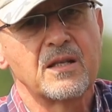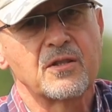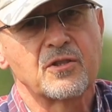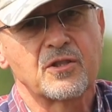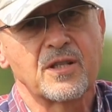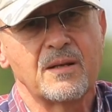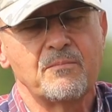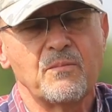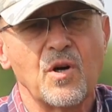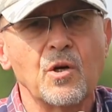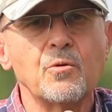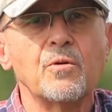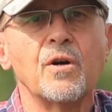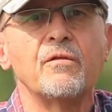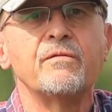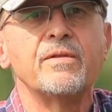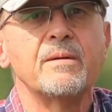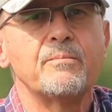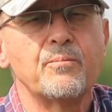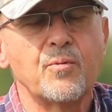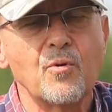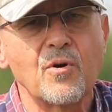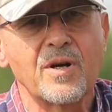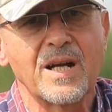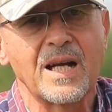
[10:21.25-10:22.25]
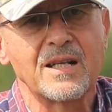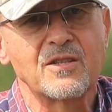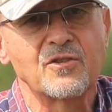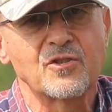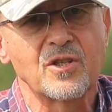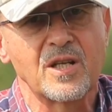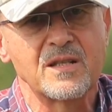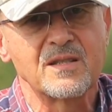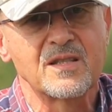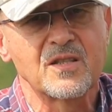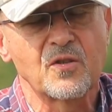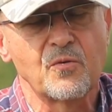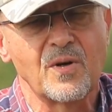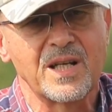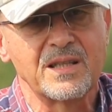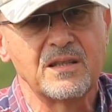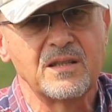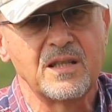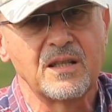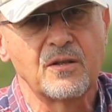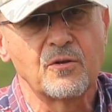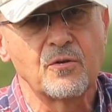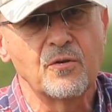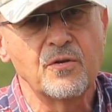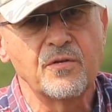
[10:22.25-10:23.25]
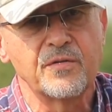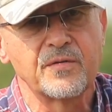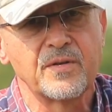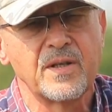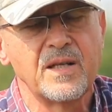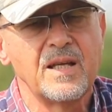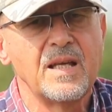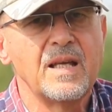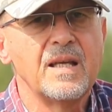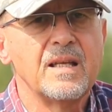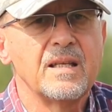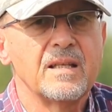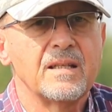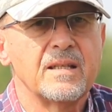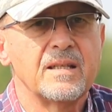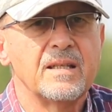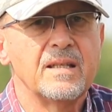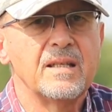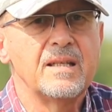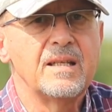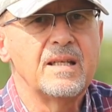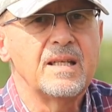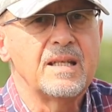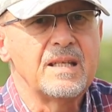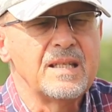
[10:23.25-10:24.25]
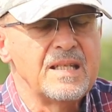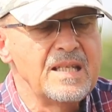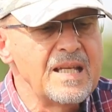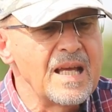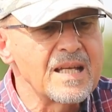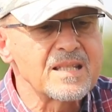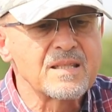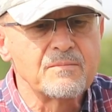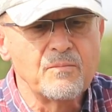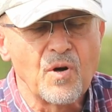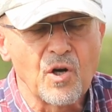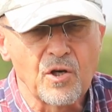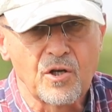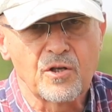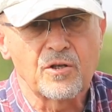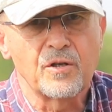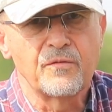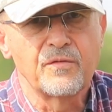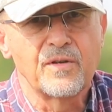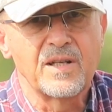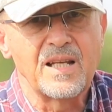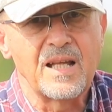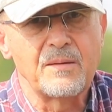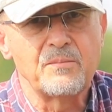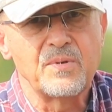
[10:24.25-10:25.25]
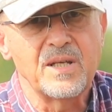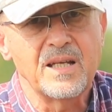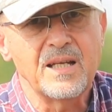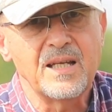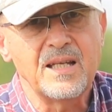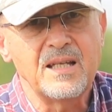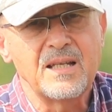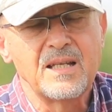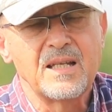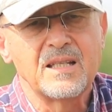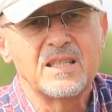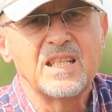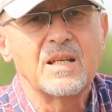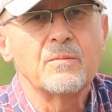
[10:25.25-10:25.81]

że mogło wypłukać część składników y, i jest mokro w glebie,